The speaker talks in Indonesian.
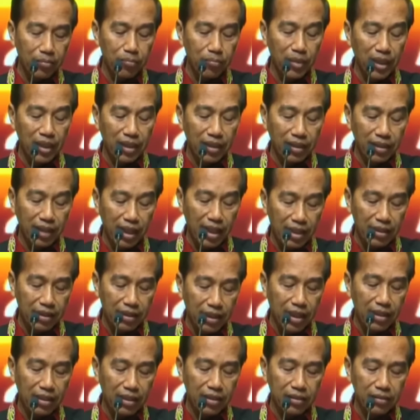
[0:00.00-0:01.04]

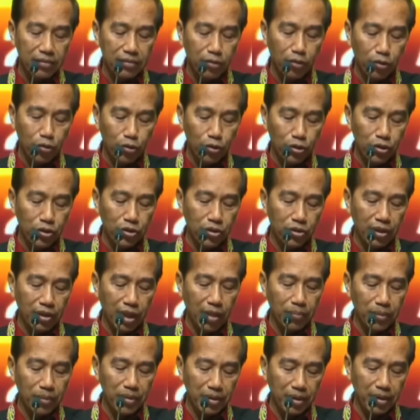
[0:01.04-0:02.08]
meningkatkan terus
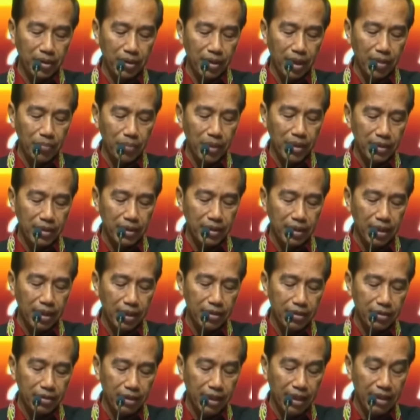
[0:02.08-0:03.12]

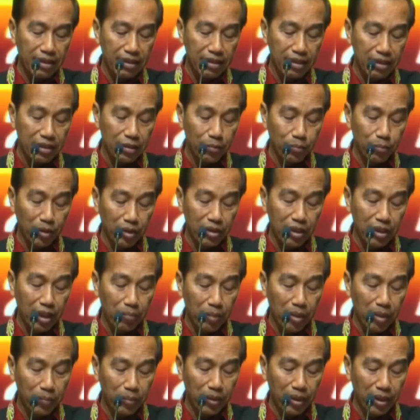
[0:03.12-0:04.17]
kapasitas teknis
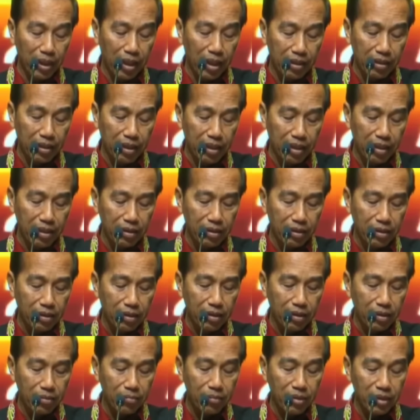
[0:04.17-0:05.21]
persiapan pilkada,
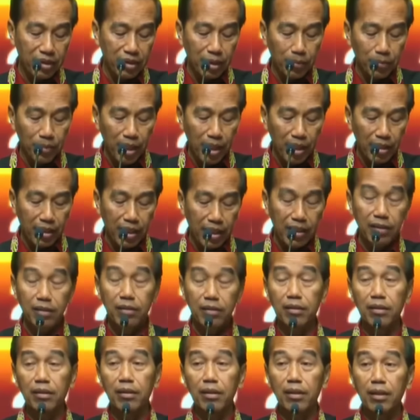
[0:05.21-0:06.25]

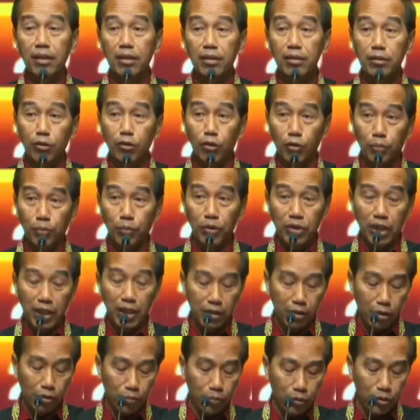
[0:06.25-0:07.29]
menciptakan
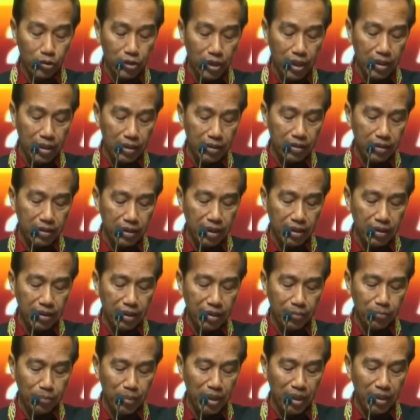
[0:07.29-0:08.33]
terobosan-terobosan
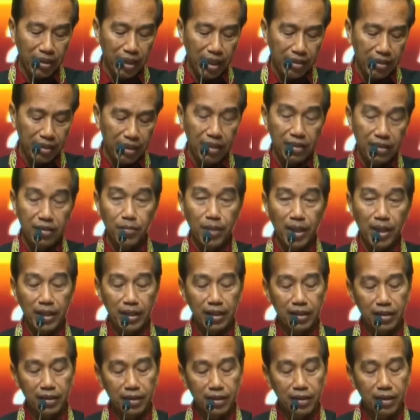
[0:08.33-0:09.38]
agar pilkada
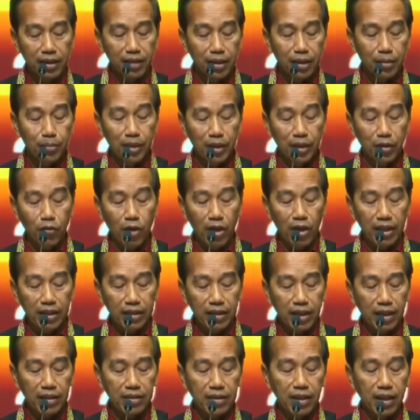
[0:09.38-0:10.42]
semakin
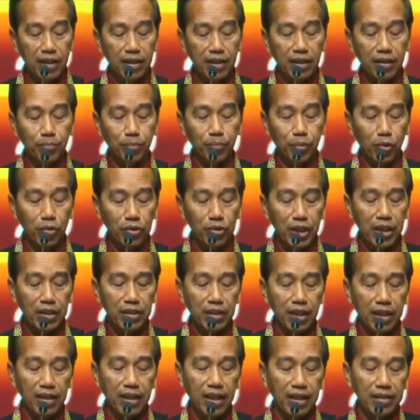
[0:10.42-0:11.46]
berkualitas, agar proses
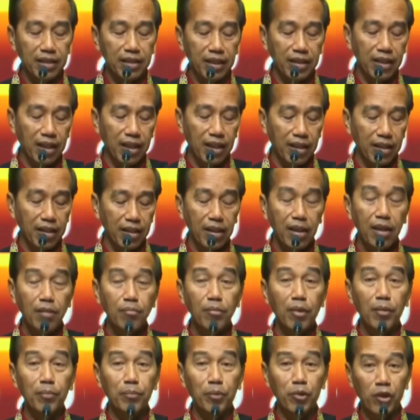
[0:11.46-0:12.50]
dan hasilnya
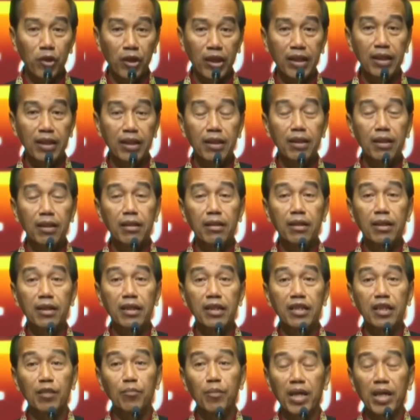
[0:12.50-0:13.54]
memperoleh
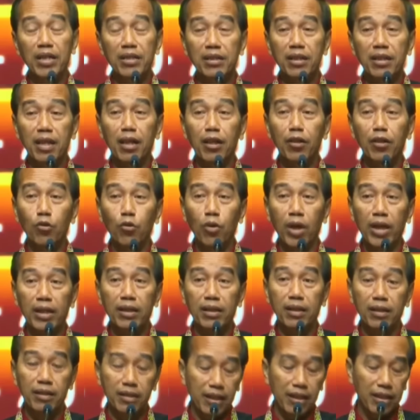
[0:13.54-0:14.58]
legitimasi yang
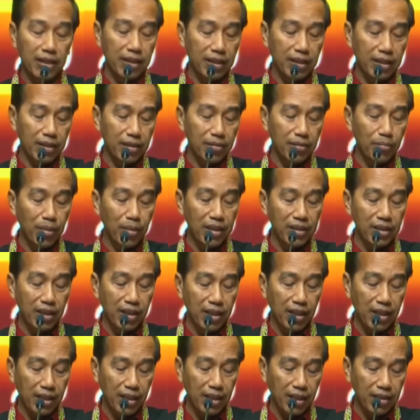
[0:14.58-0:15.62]
kuat dari
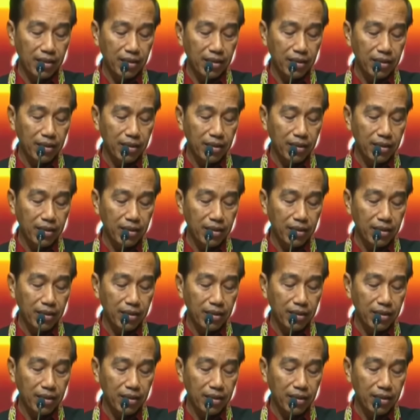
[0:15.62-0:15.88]
masyarakat.